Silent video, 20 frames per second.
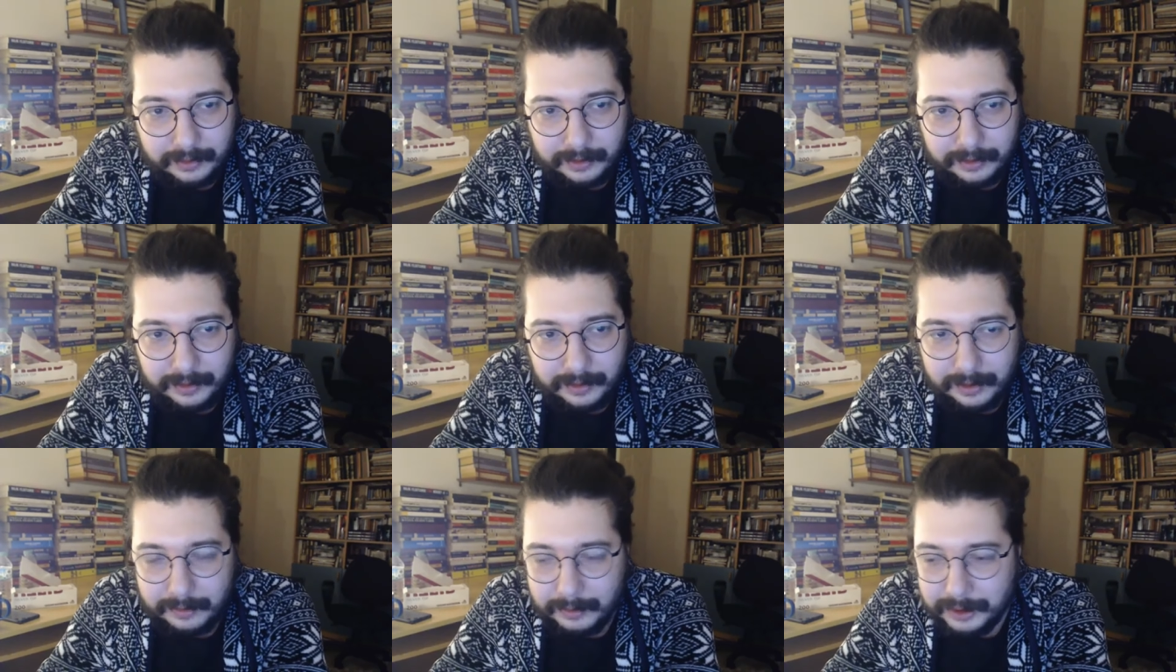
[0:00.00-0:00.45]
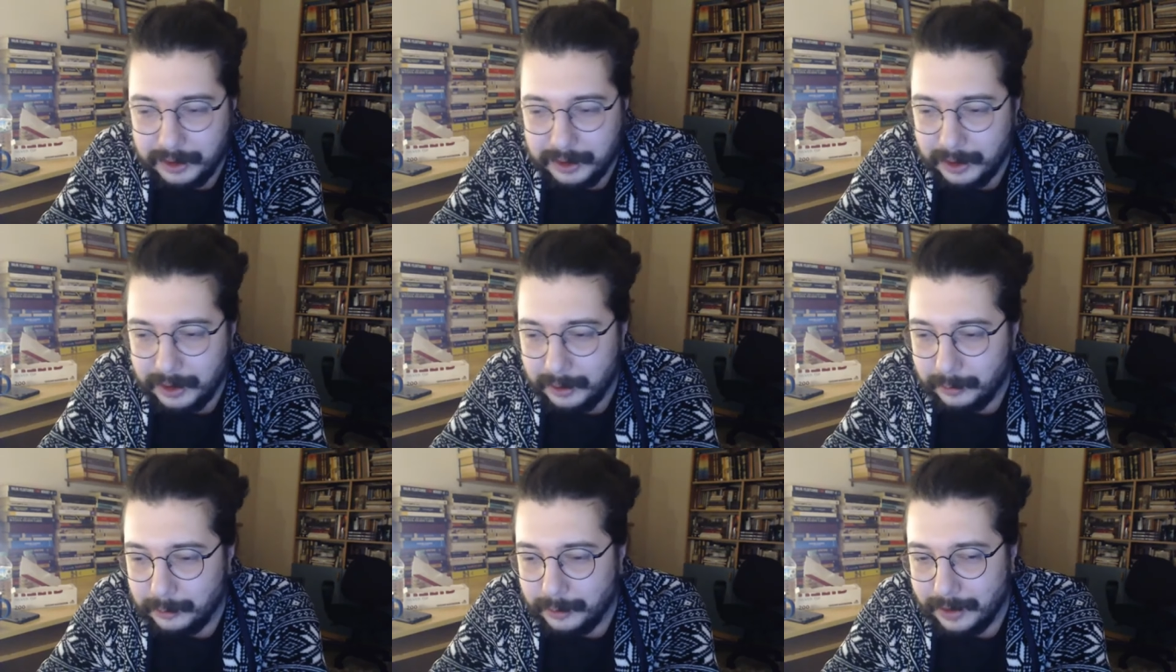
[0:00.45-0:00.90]
Ama
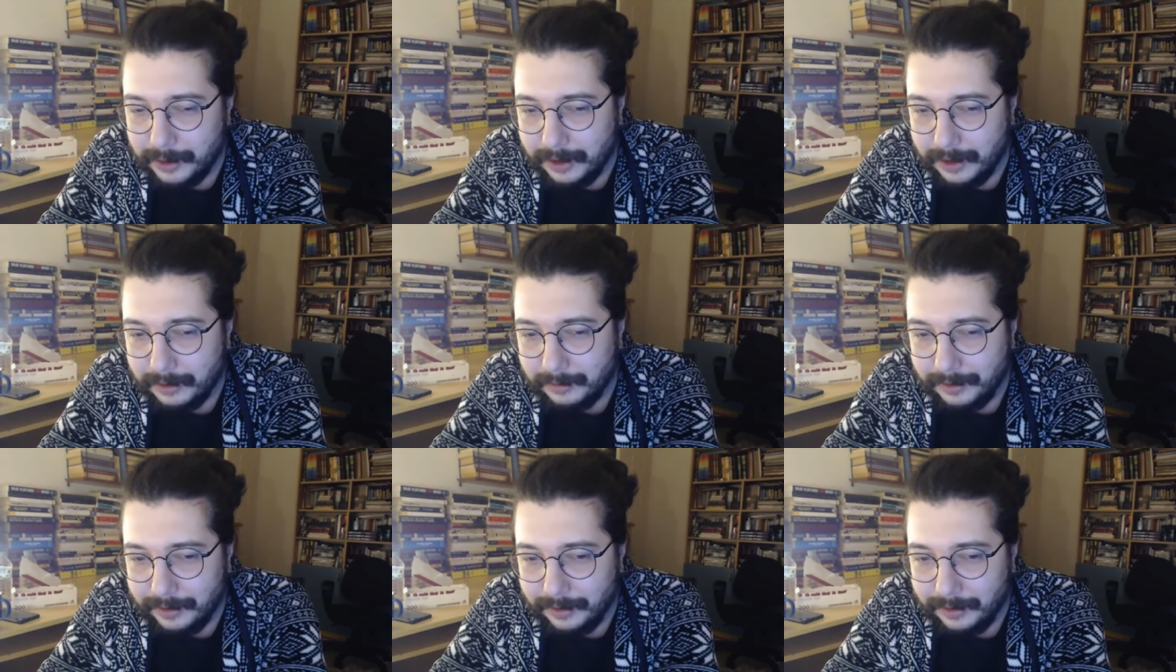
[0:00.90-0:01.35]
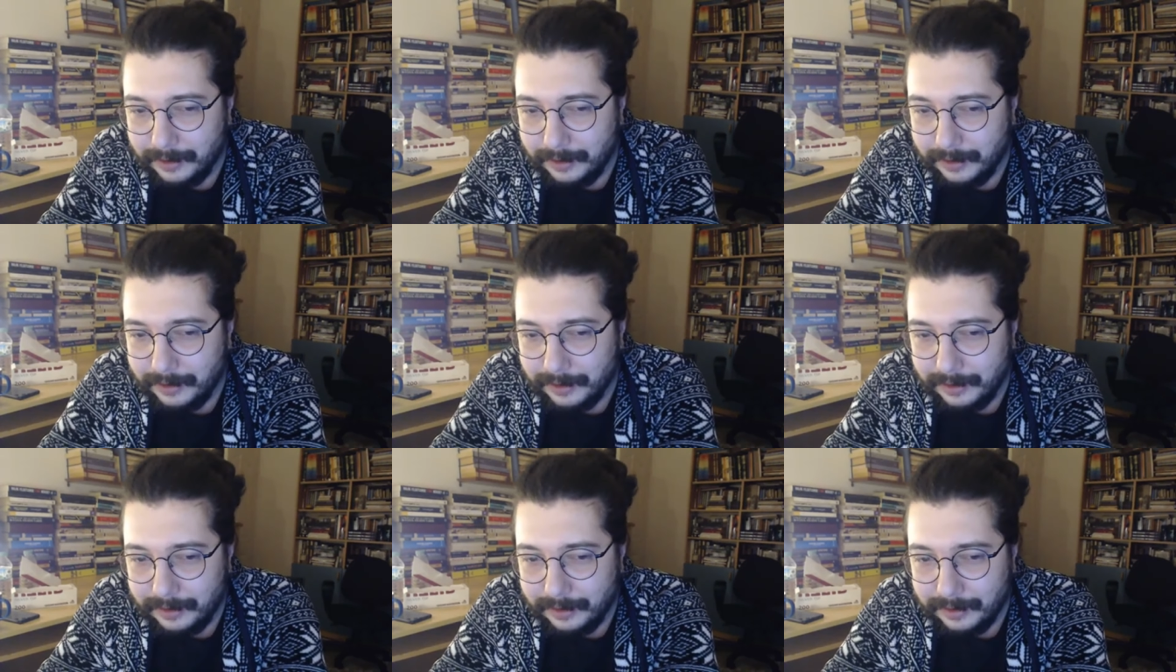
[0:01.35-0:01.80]
şey güzel be
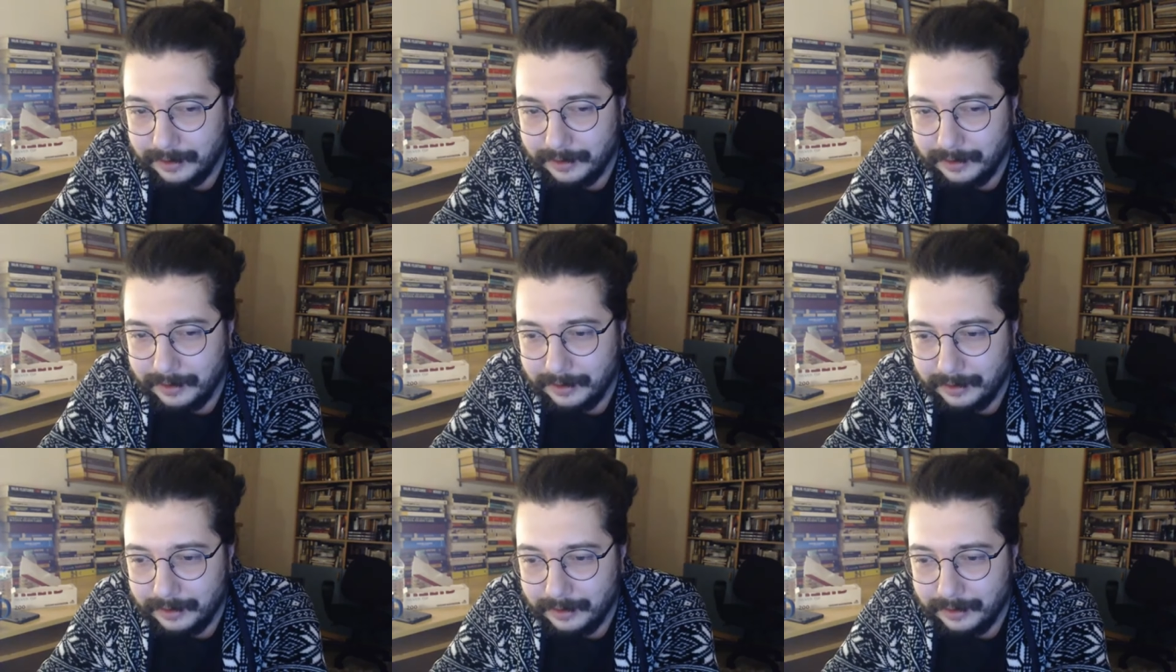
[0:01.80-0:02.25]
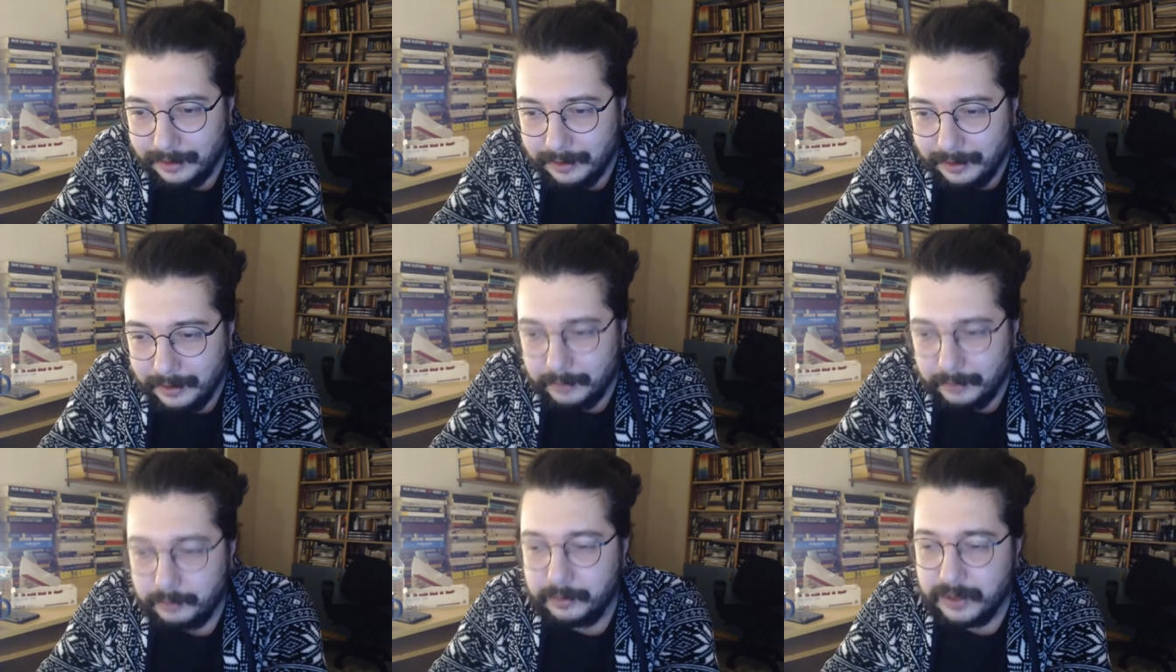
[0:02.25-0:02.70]
veya
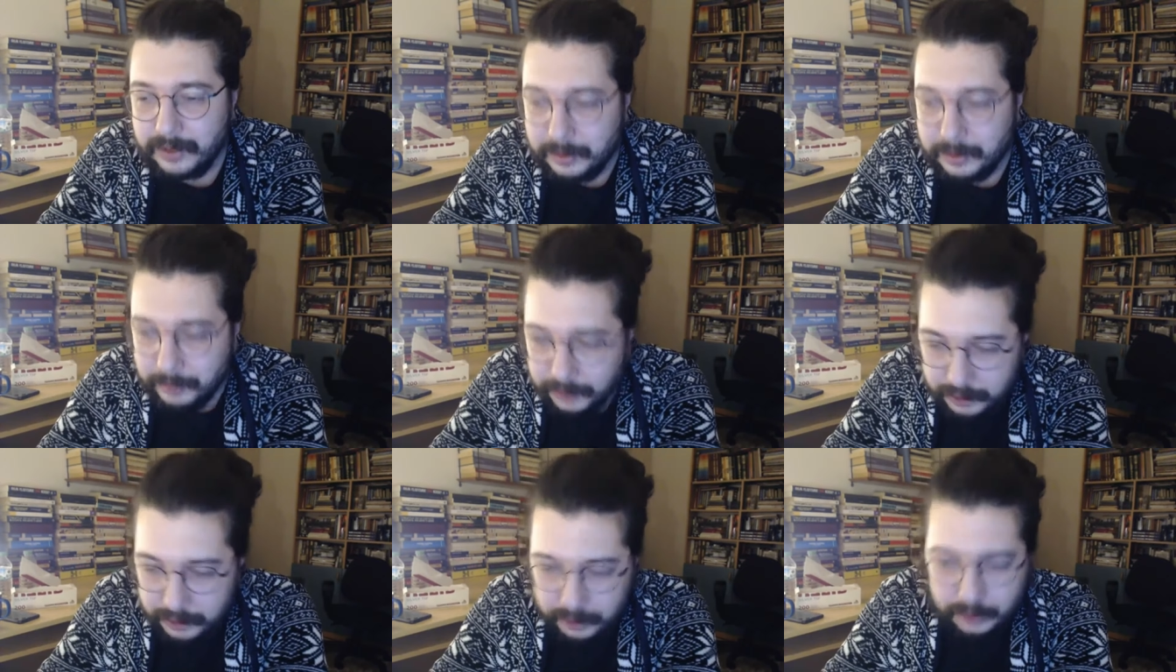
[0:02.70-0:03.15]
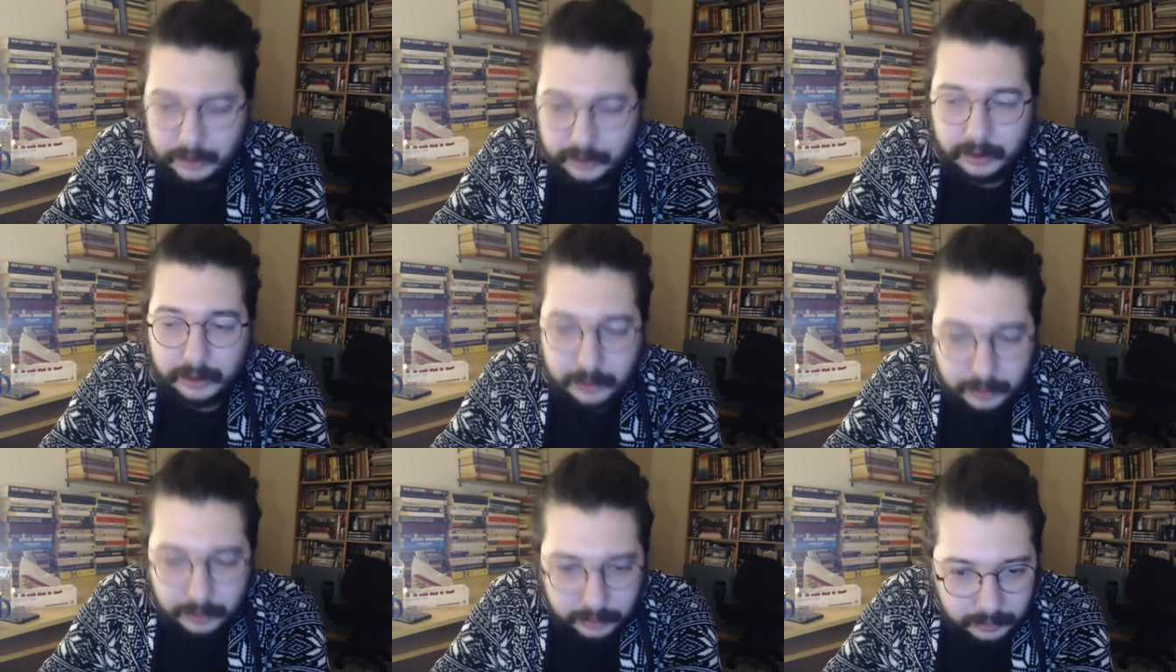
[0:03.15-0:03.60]

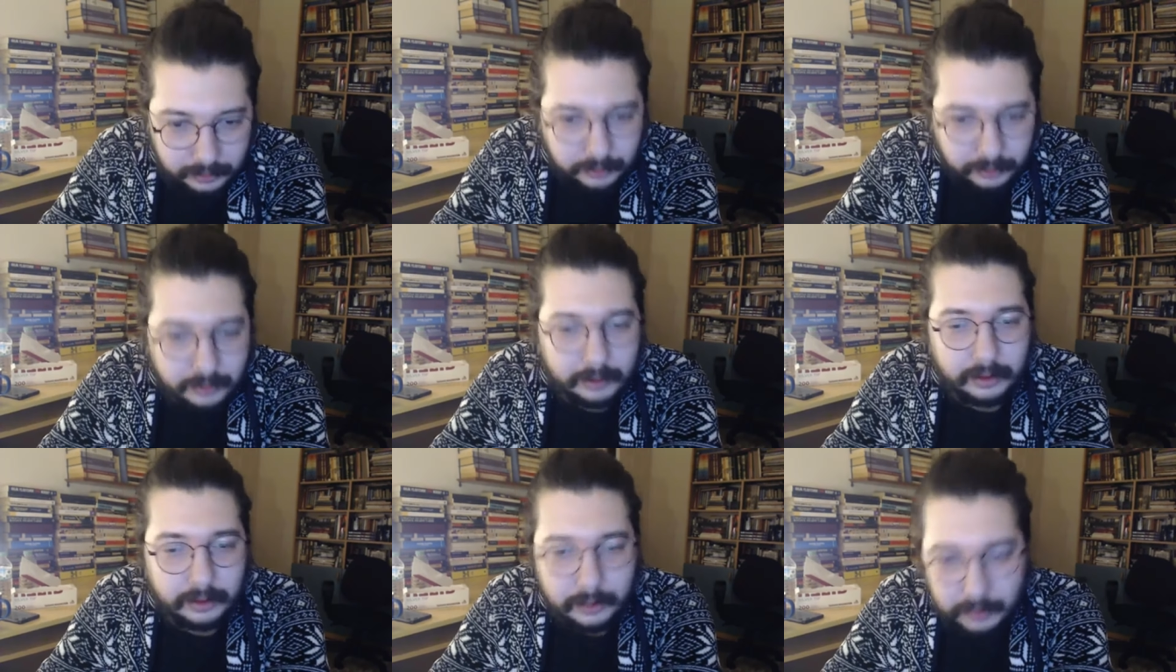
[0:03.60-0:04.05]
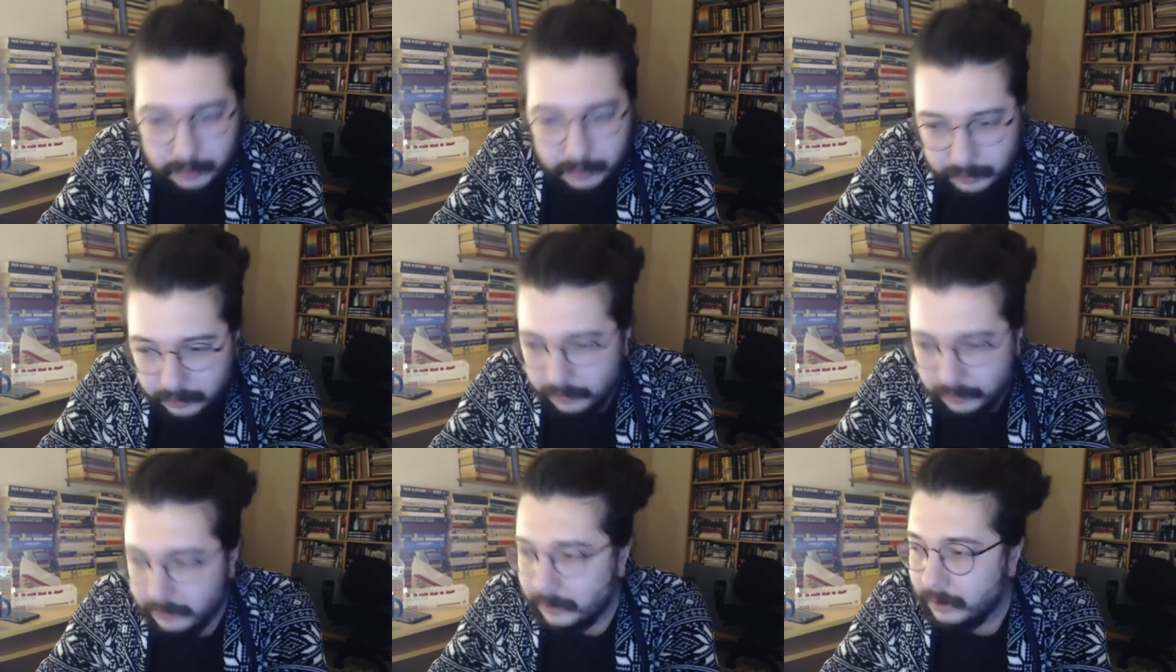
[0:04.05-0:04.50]
Bismillah Allah
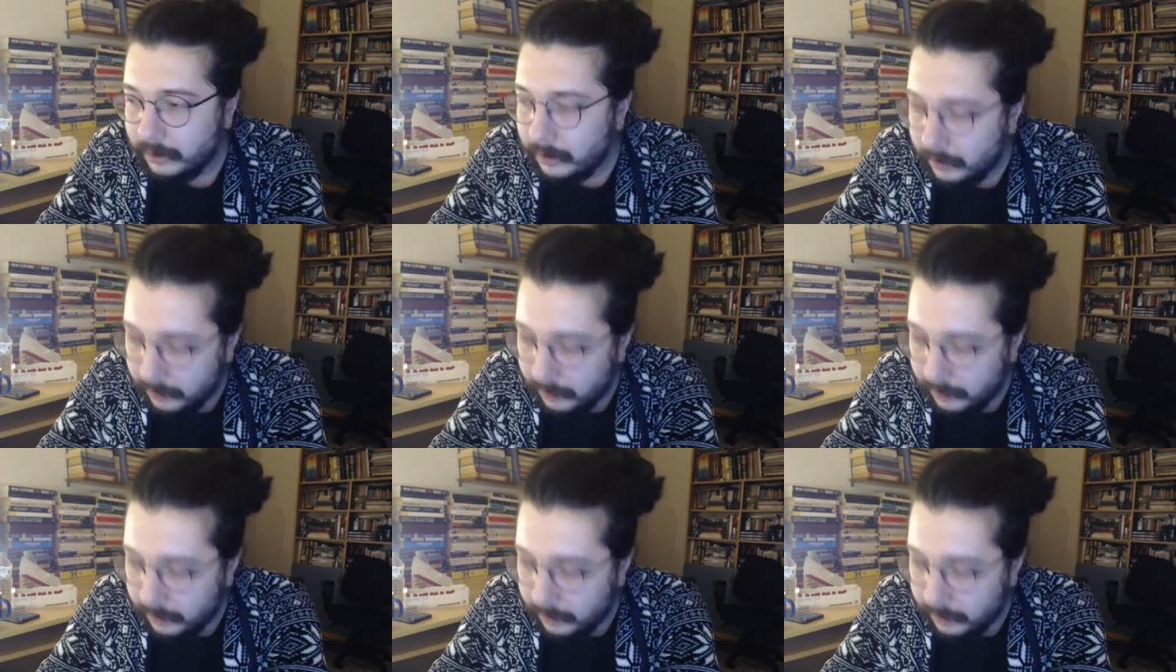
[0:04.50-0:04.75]
Allah